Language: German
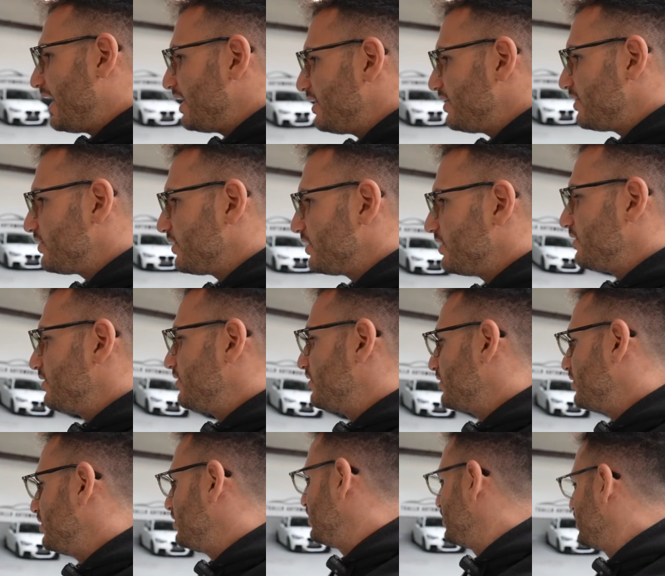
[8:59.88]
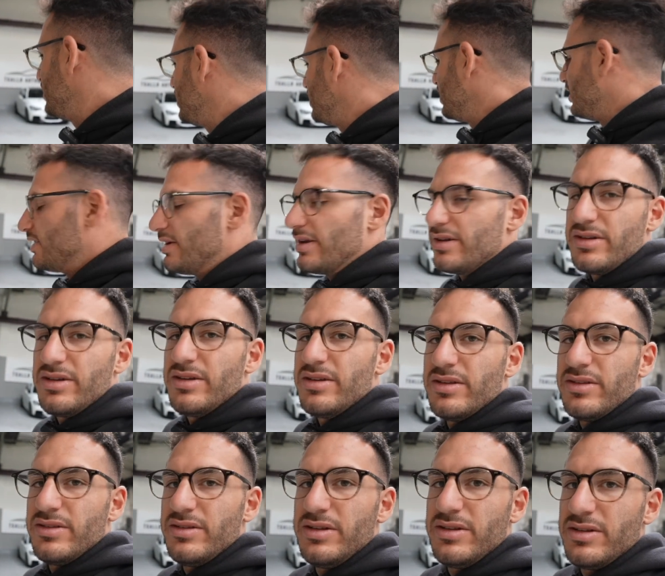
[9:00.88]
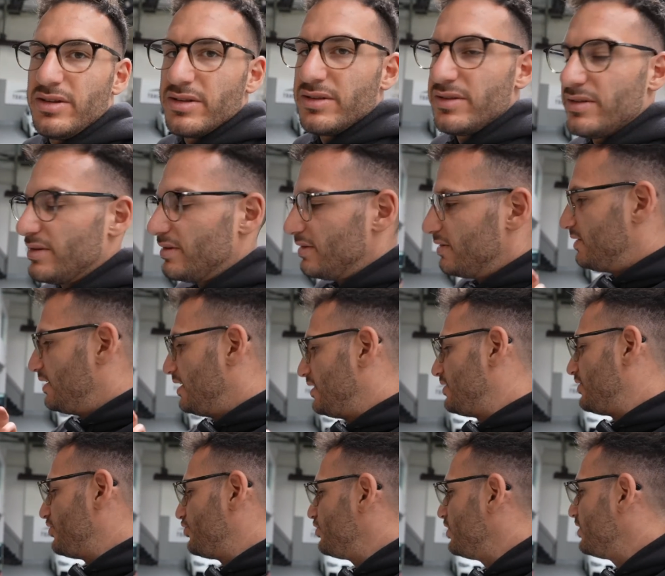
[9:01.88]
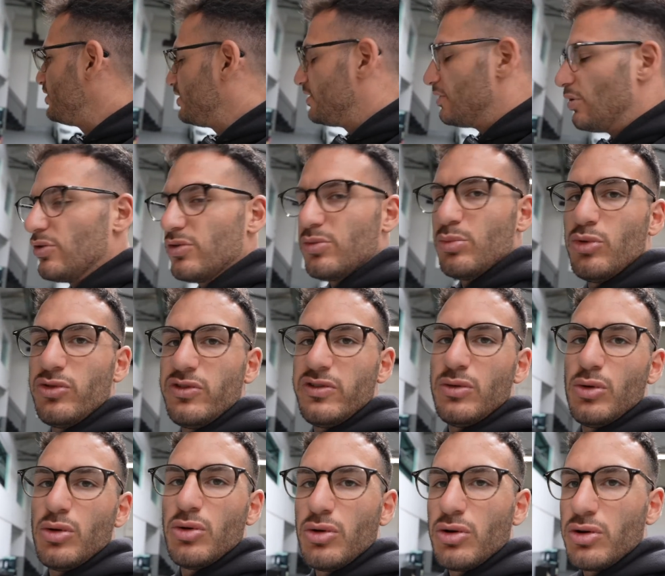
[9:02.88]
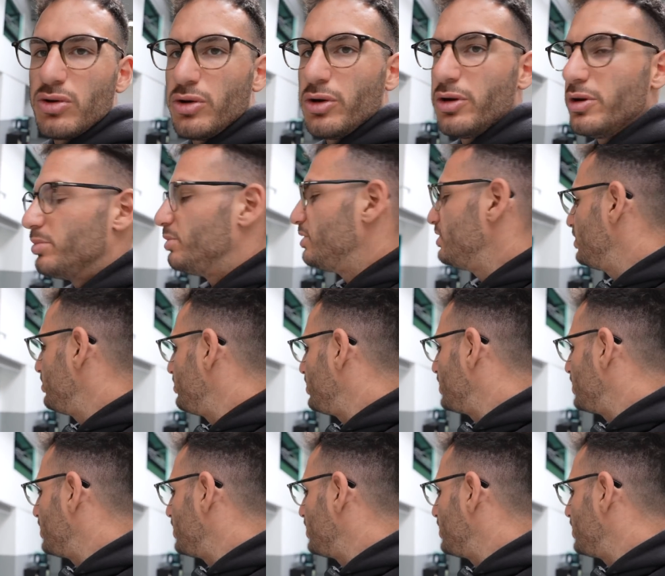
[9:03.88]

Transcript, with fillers: 21 Zoll, das sieht jetzt sehr, sehr schnittig aus, muss ich nur noch neue Bilder